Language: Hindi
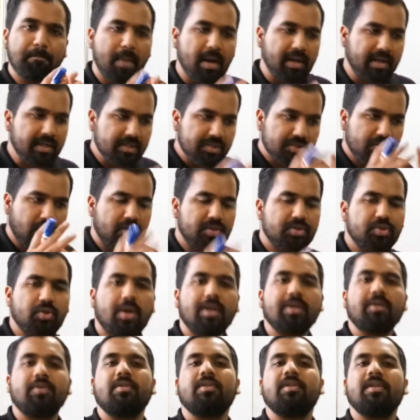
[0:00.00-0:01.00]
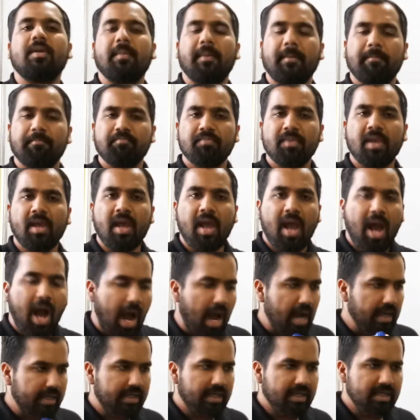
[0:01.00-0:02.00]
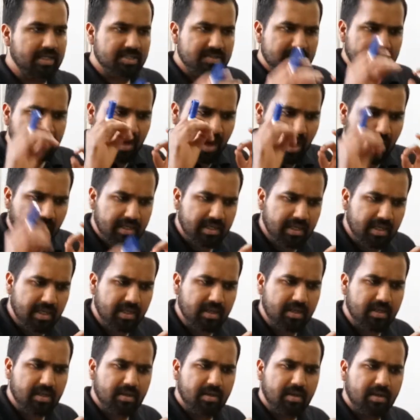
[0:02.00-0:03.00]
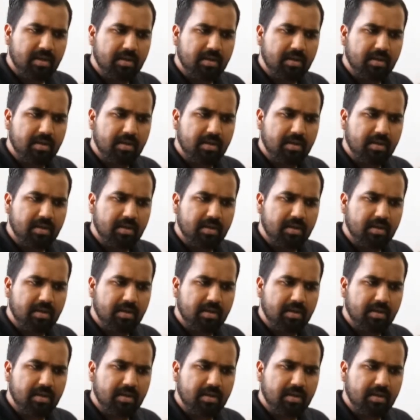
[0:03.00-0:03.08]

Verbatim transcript: बकेट शॉट जो अल्गोरिज्म है आखिर इसमें हर एक